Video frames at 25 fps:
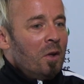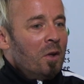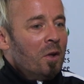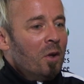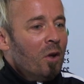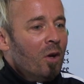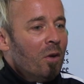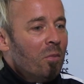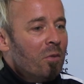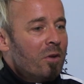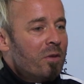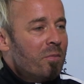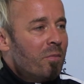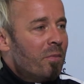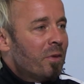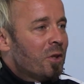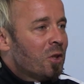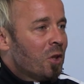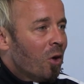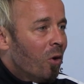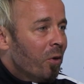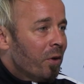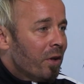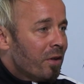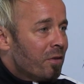Ja, muss man mal
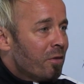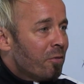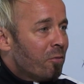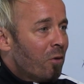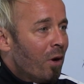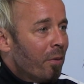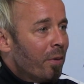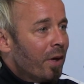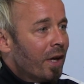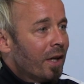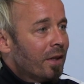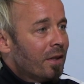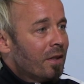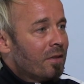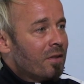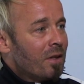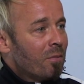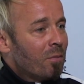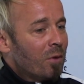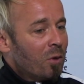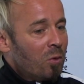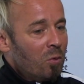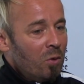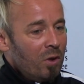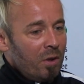schauen. Also vorbereitet
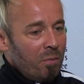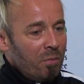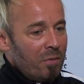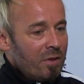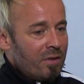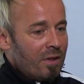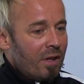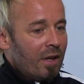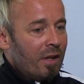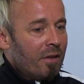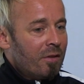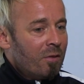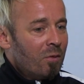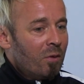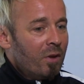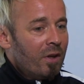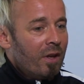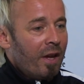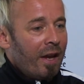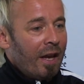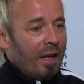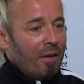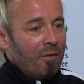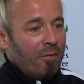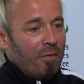sind wir gut, wir sind jetzt nur in
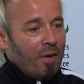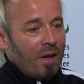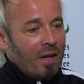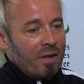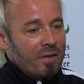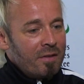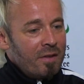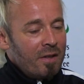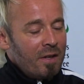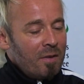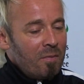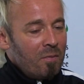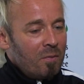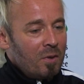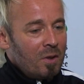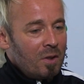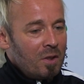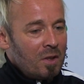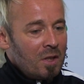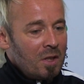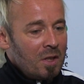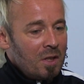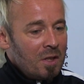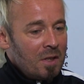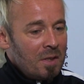der Endphase.
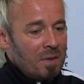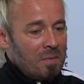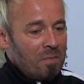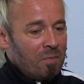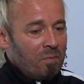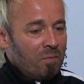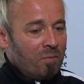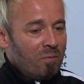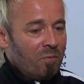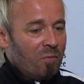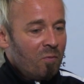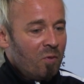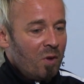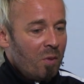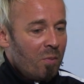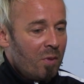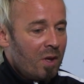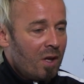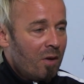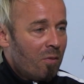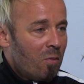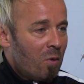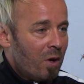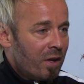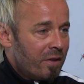Ähm, wie
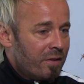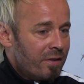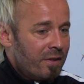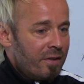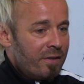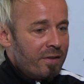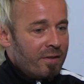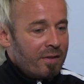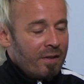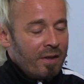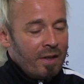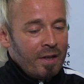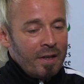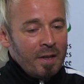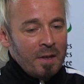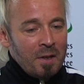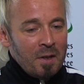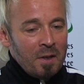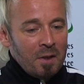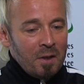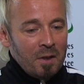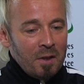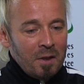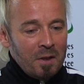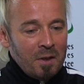man ja weiß, ist,
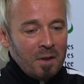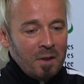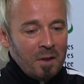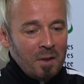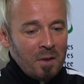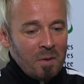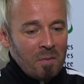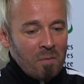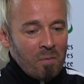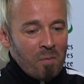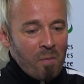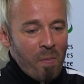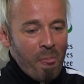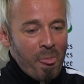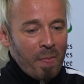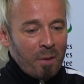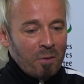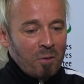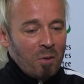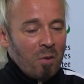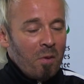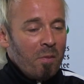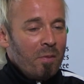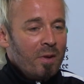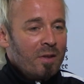ähm,
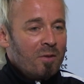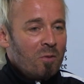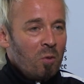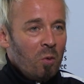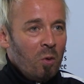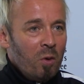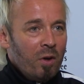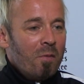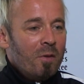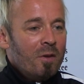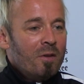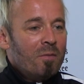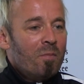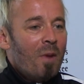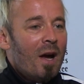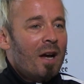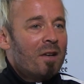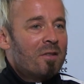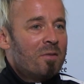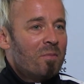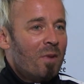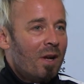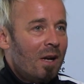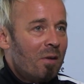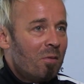sagen wir mal so, das
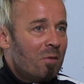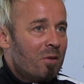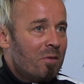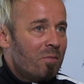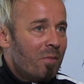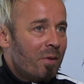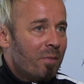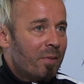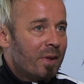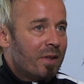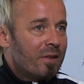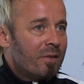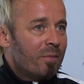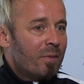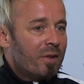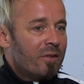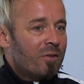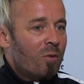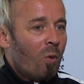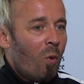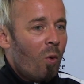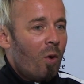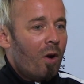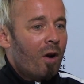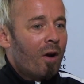Maximale, was man jetzt mal
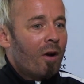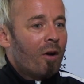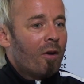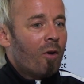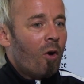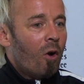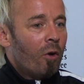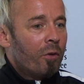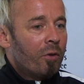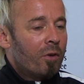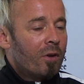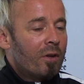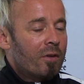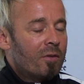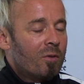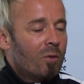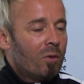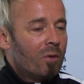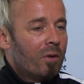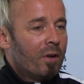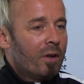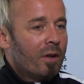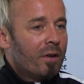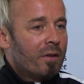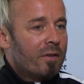sagen kann oder
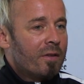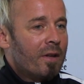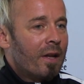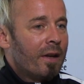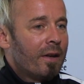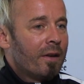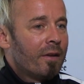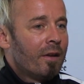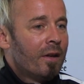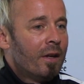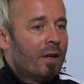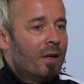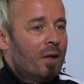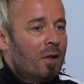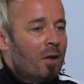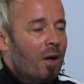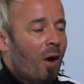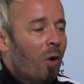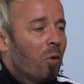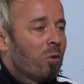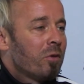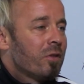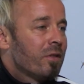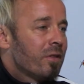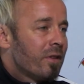so, äh, sind
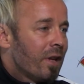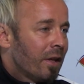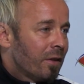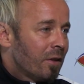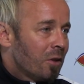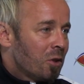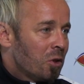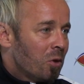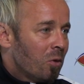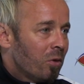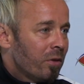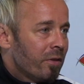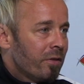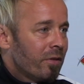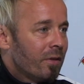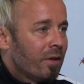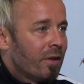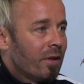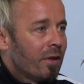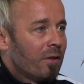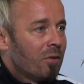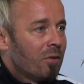Außenseiterchancen.